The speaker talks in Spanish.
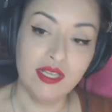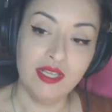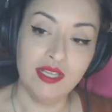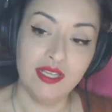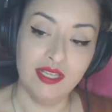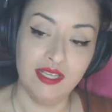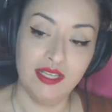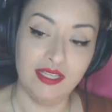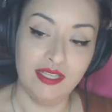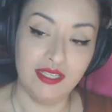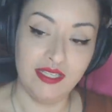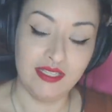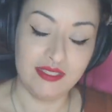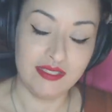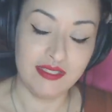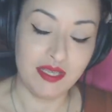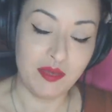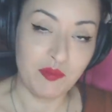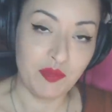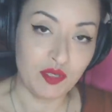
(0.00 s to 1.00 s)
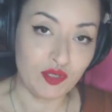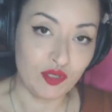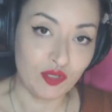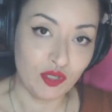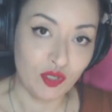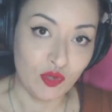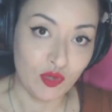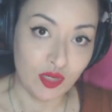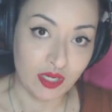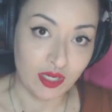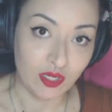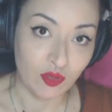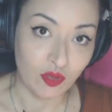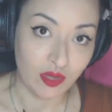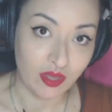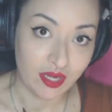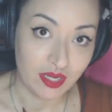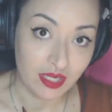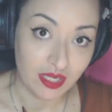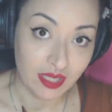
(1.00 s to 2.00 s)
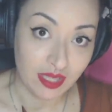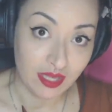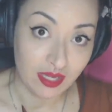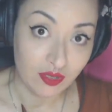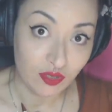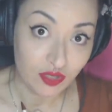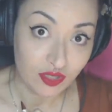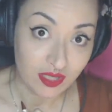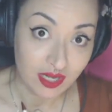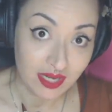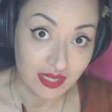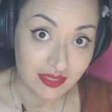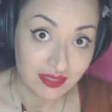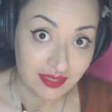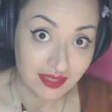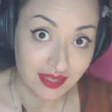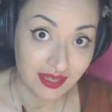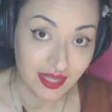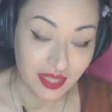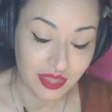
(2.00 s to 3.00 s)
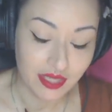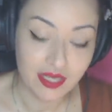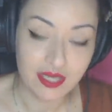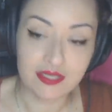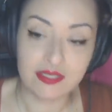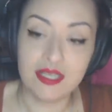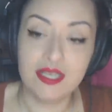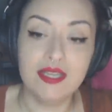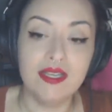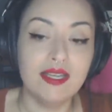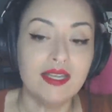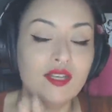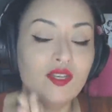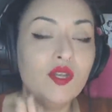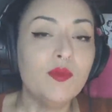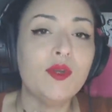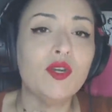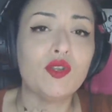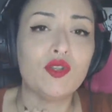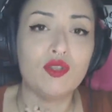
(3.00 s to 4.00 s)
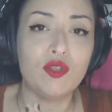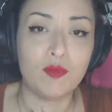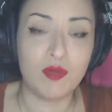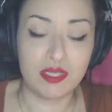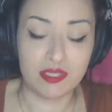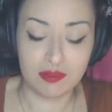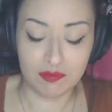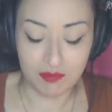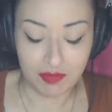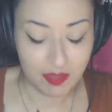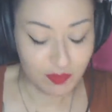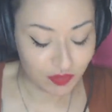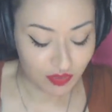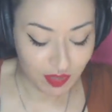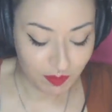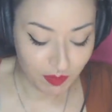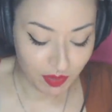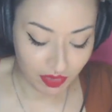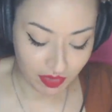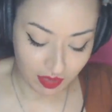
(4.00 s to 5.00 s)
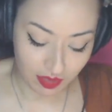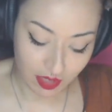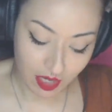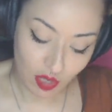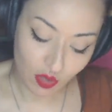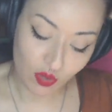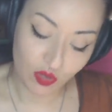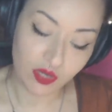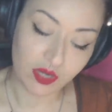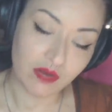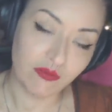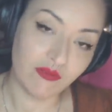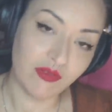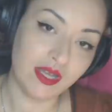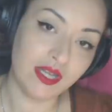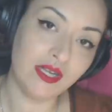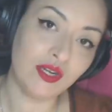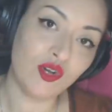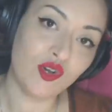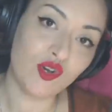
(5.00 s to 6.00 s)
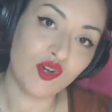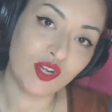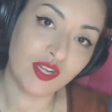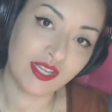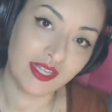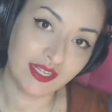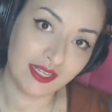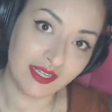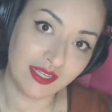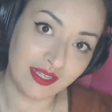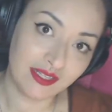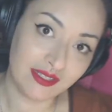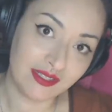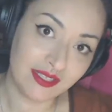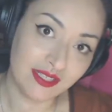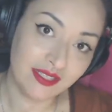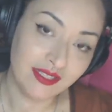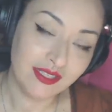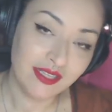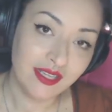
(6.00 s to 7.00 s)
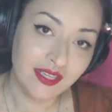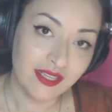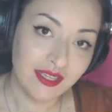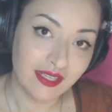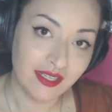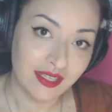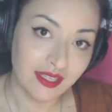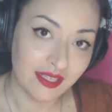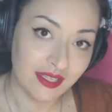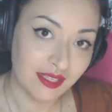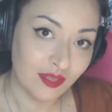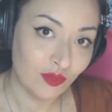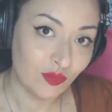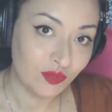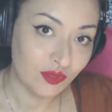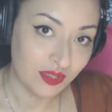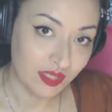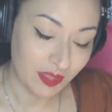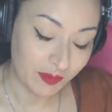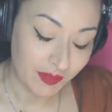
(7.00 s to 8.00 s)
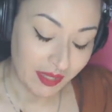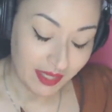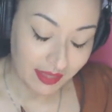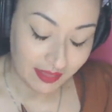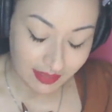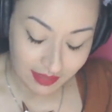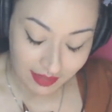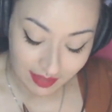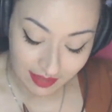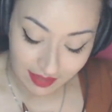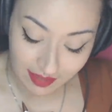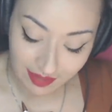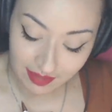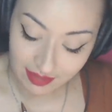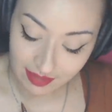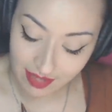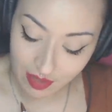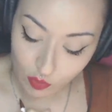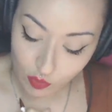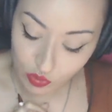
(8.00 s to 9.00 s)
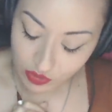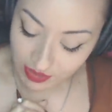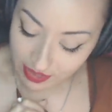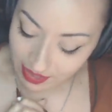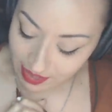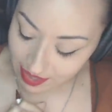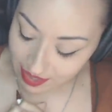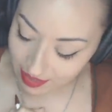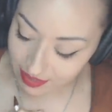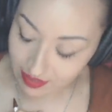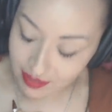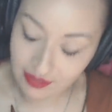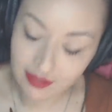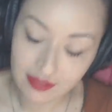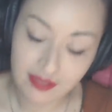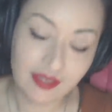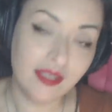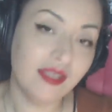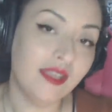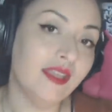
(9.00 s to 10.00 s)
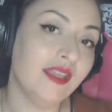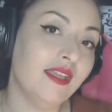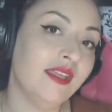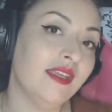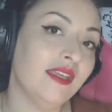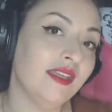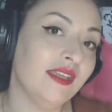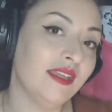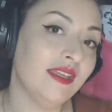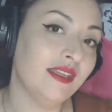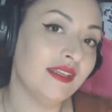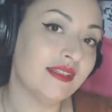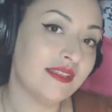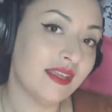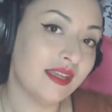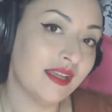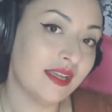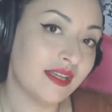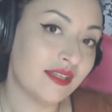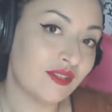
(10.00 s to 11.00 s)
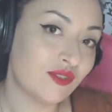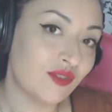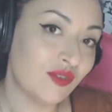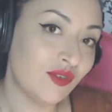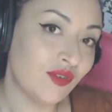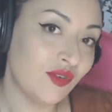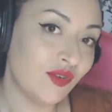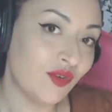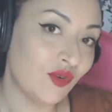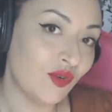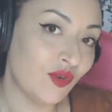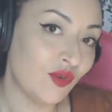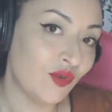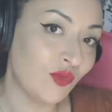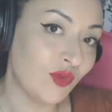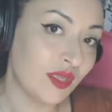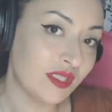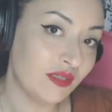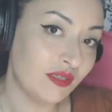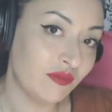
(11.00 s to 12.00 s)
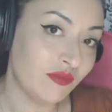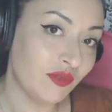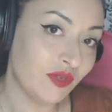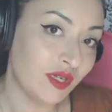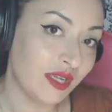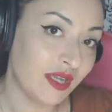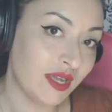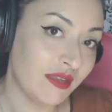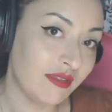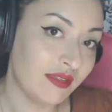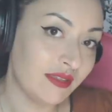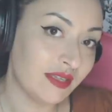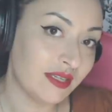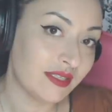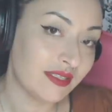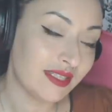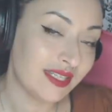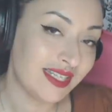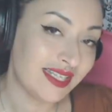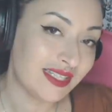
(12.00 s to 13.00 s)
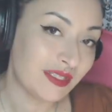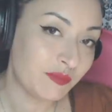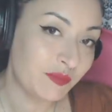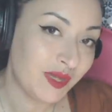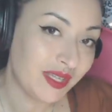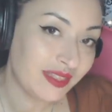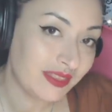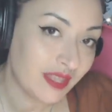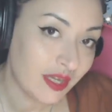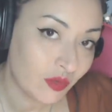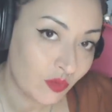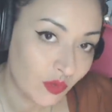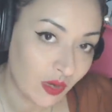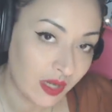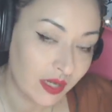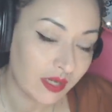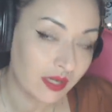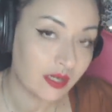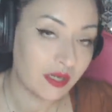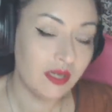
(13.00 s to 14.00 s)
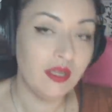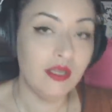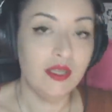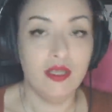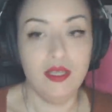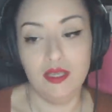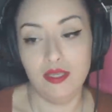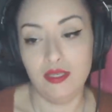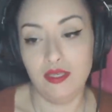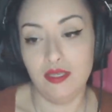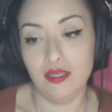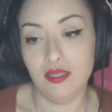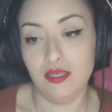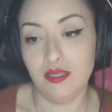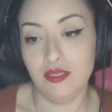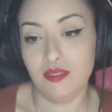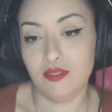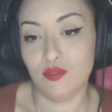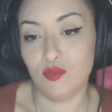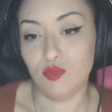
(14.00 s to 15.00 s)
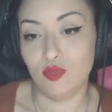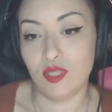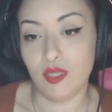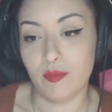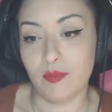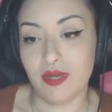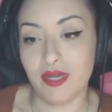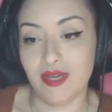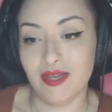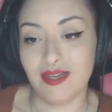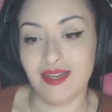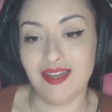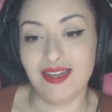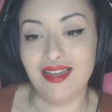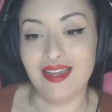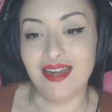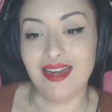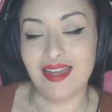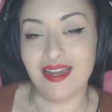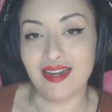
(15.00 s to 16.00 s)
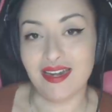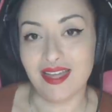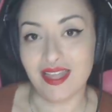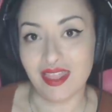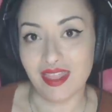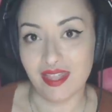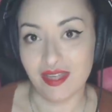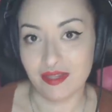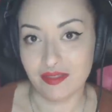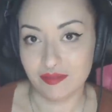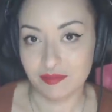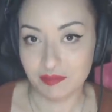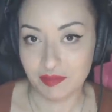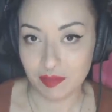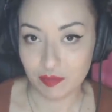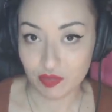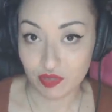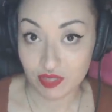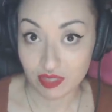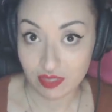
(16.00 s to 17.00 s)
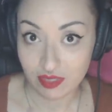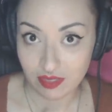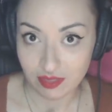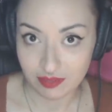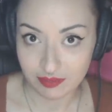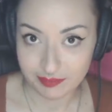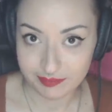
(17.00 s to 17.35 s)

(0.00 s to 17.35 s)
Eh, siempre os lo tengo que recordar y daros las gracias. No me enrollo más, vamos a empezar con Rafael Jorge Negrete, eh, un tema de Agustín Lara, en este caso con una sinfónica detrás espectacular y su tema Granada. Vamos allá.